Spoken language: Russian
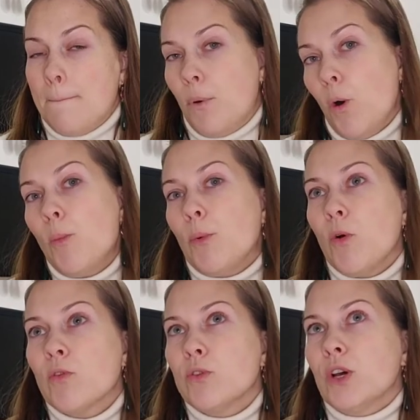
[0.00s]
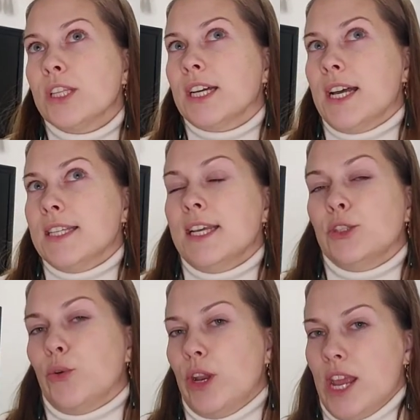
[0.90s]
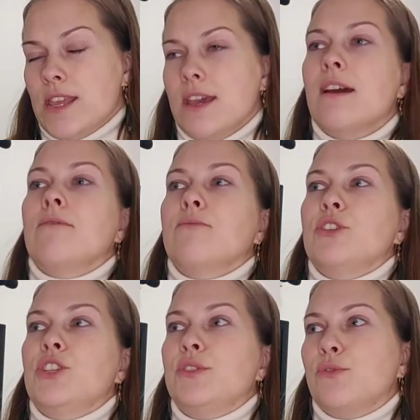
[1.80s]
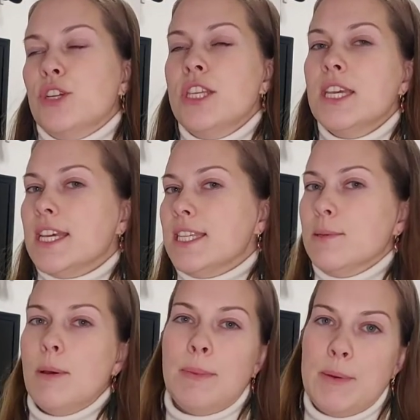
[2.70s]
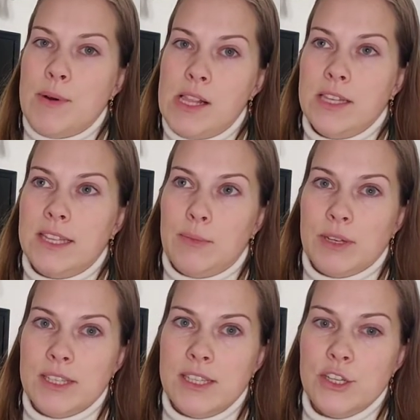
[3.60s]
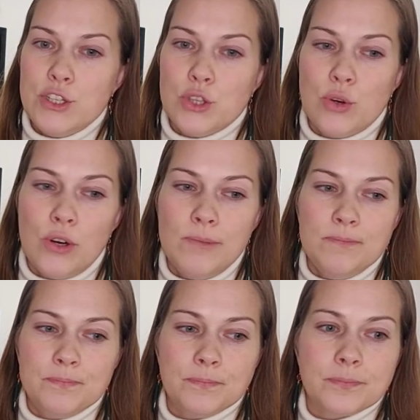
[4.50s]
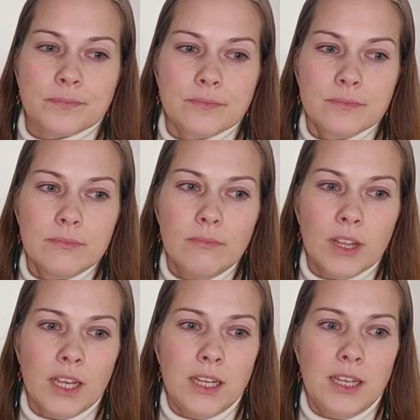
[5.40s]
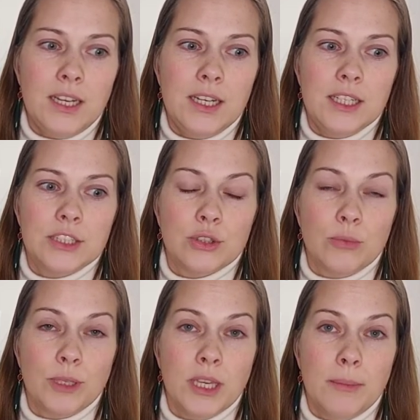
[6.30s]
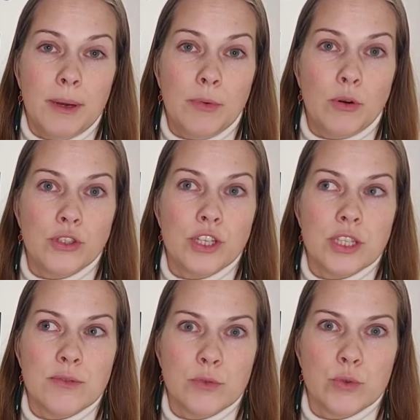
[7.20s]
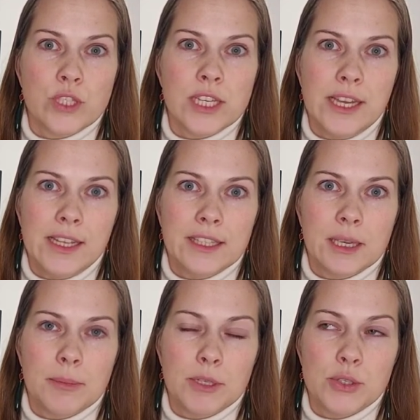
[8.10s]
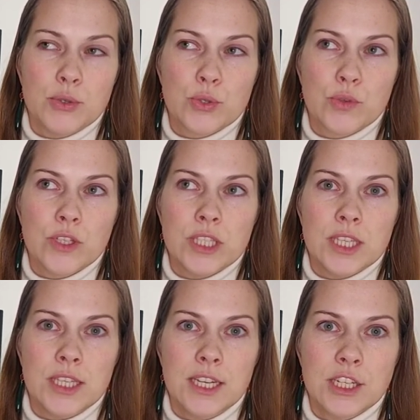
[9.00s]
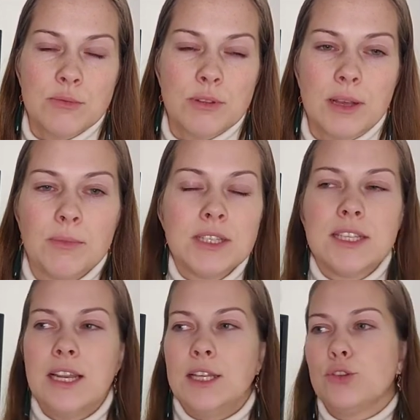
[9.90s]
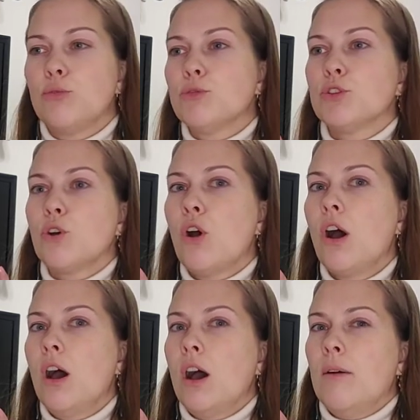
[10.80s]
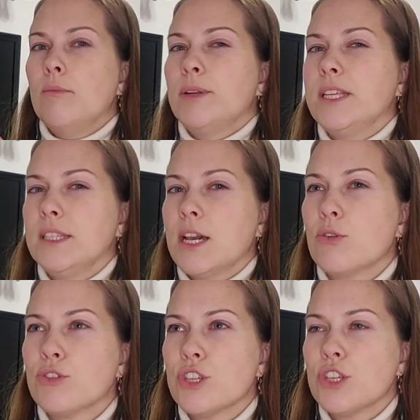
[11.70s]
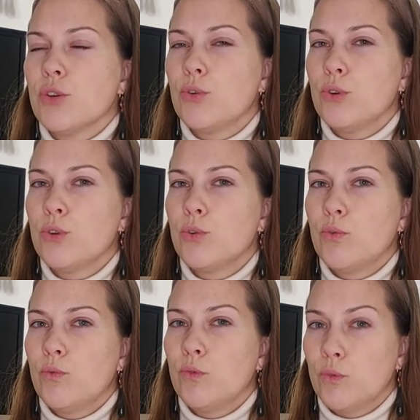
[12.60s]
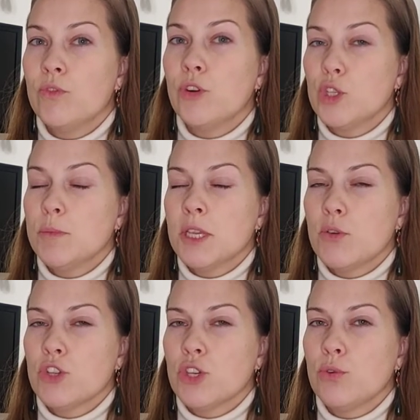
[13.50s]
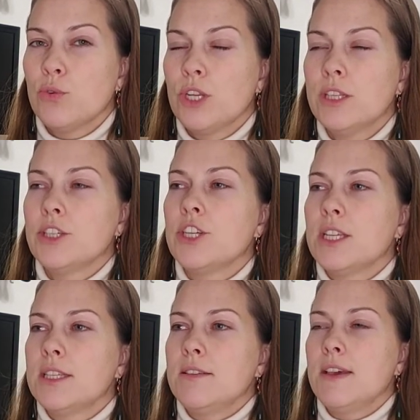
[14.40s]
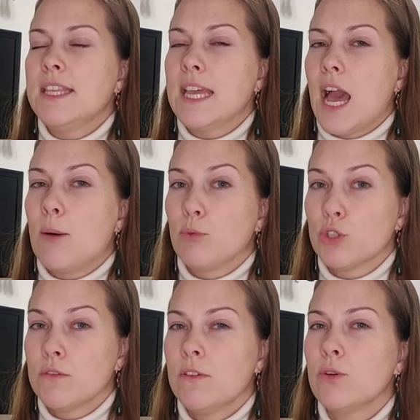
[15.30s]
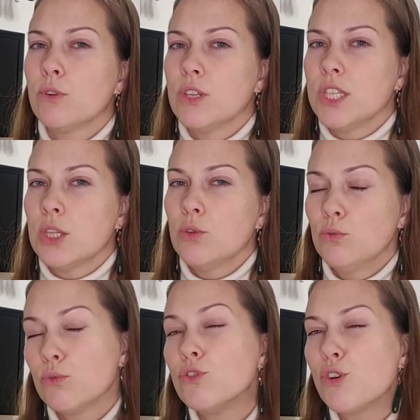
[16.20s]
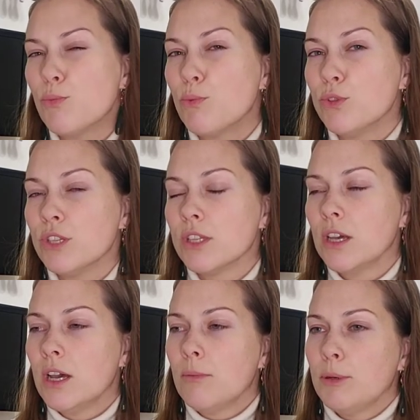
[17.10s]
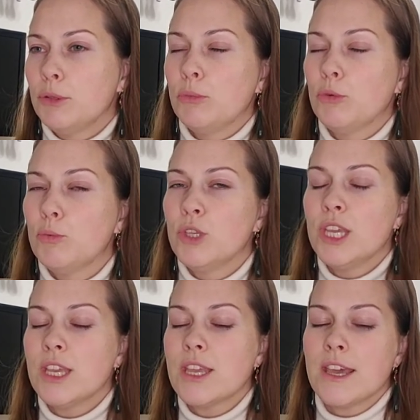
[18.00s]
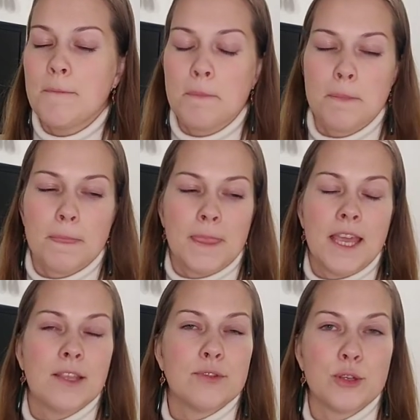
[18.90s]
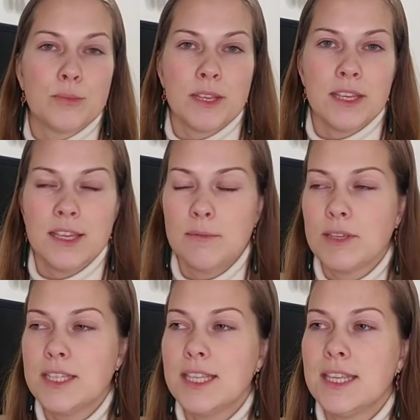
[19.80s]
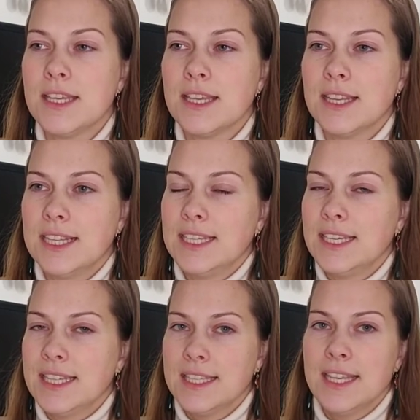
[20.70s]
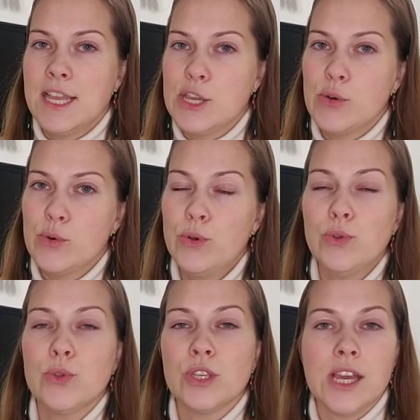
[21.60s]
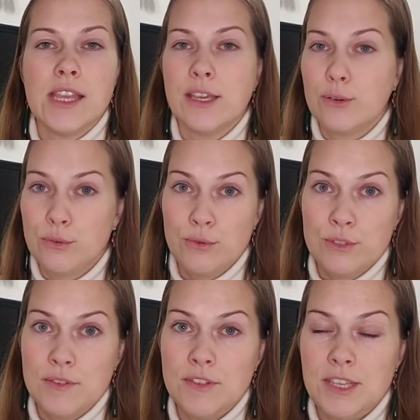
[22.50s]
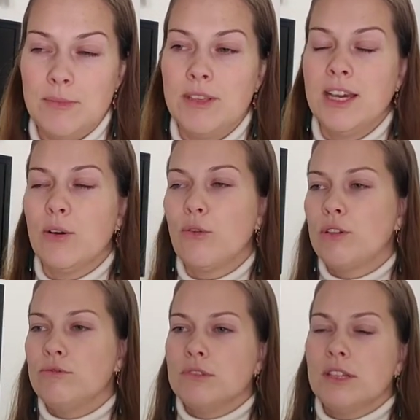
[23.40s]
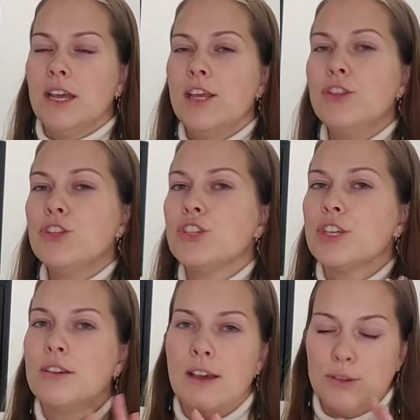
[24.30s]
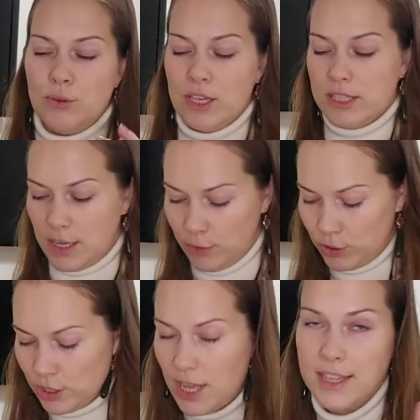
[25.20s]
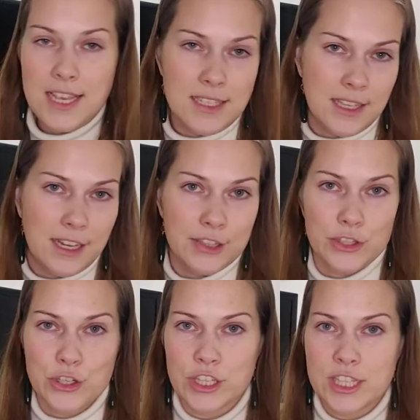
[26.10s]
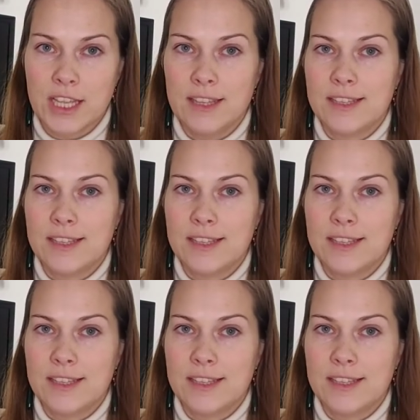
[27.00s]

По поводу отказа от курения. Сегодня я себя поймала на мысли, что, а, что мне прям хочется вкус сигаретки почувствовать. И даже была мысль о том, что, блин, я уже не курю, в 8 дней уже не курила, сейчас 9, а может выкурить одну, ну что будет? Потом думаю, не-не-не, это все плохие мысли, не надо. Если я не курю, то я не курю совсем никакой одной сигареточки, а то я знаю, вот это одна сигареточка, где одна,